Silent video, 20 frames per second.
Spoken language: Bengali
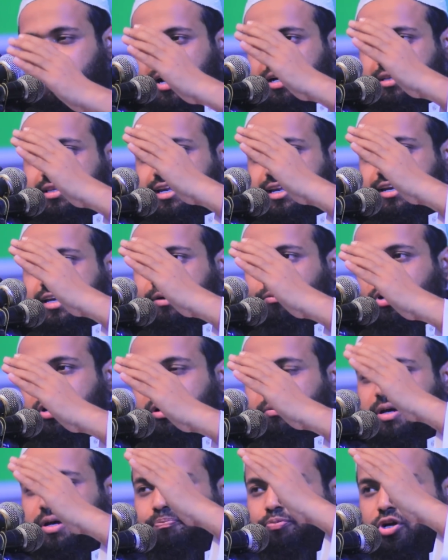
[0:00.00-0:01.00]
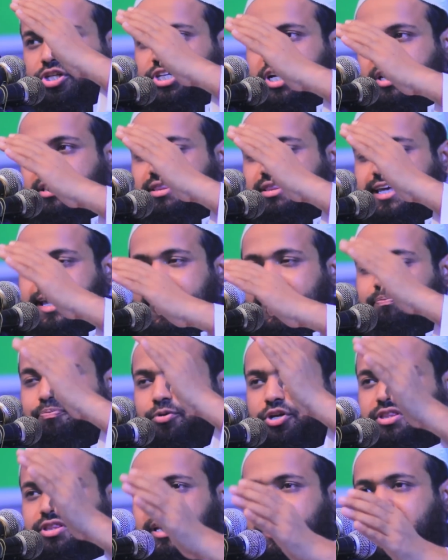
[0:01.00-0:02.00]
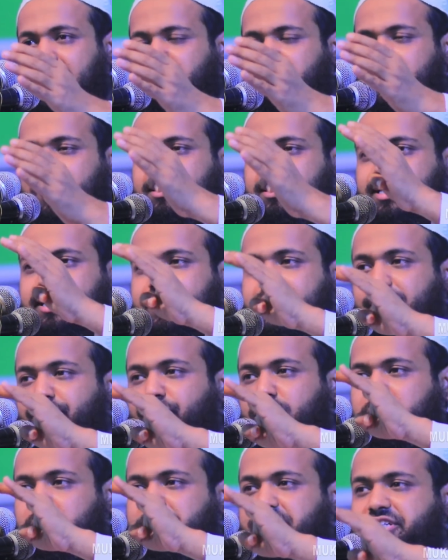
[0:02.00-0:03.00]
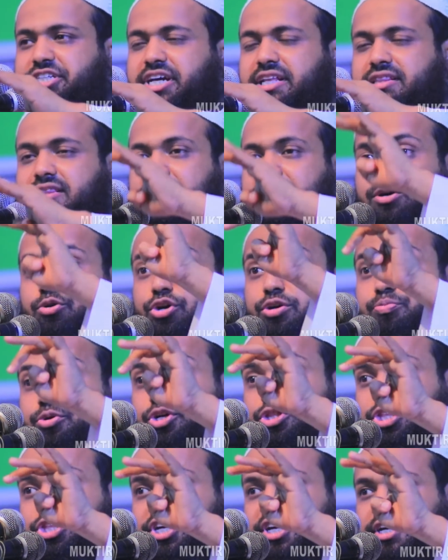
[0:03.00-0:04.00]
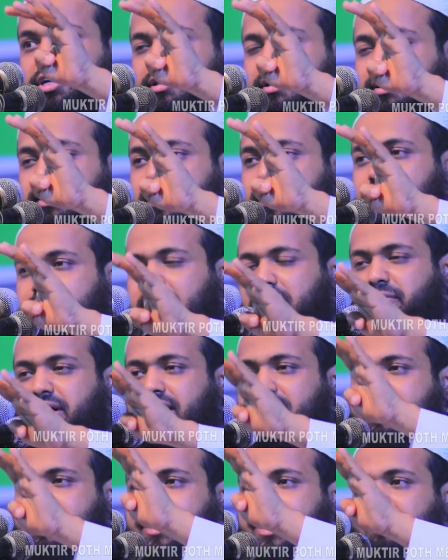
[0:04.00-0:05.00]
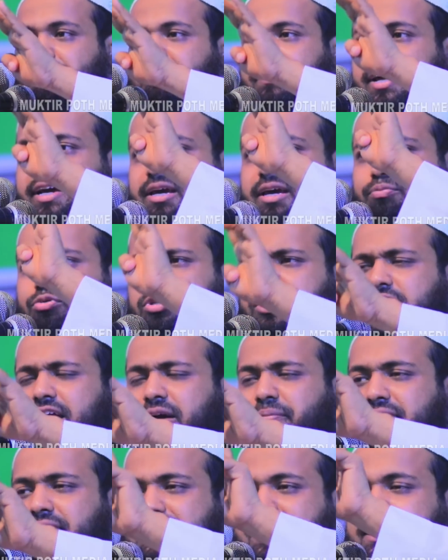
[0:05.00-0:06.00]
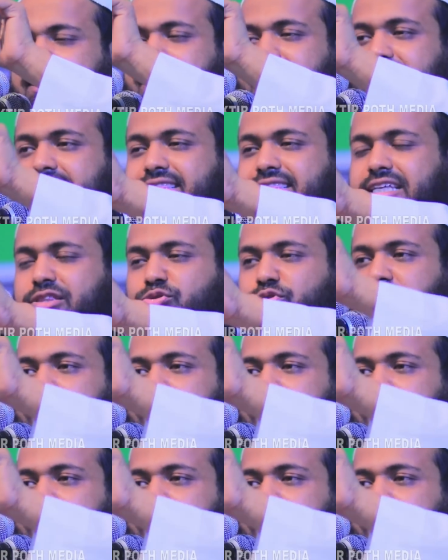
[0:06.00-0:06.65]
আমাদেরকে বলবে প্রশান্তি এই পথে আমাদেরকে বলবে শান্তি ওই পথে আমাকে আপনাকে বুঝাবে জিন্দগিতে